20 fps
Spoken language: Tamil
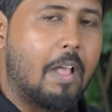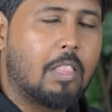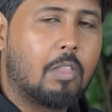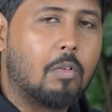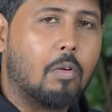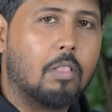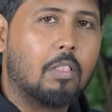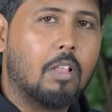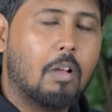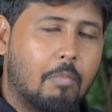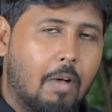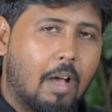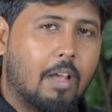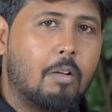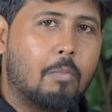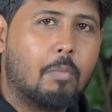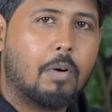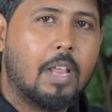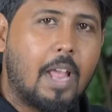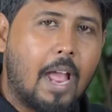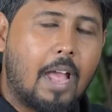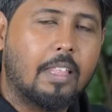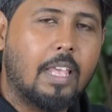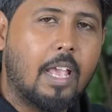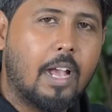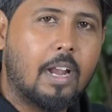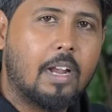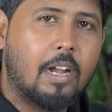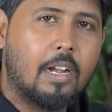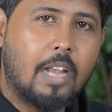பார்த்து வந்தோம் மறுபடியும்
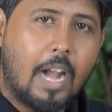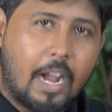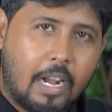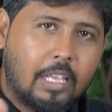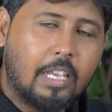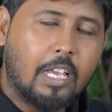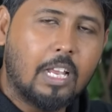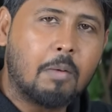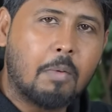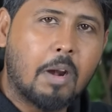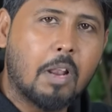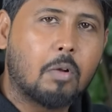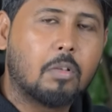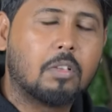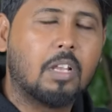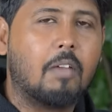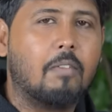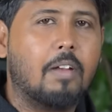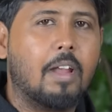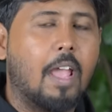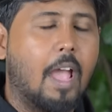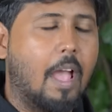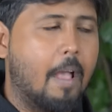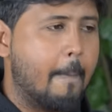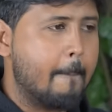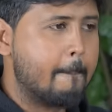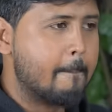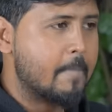அதே கண்டத்தை ஆனா ஈரமண ரோஜாவிலையா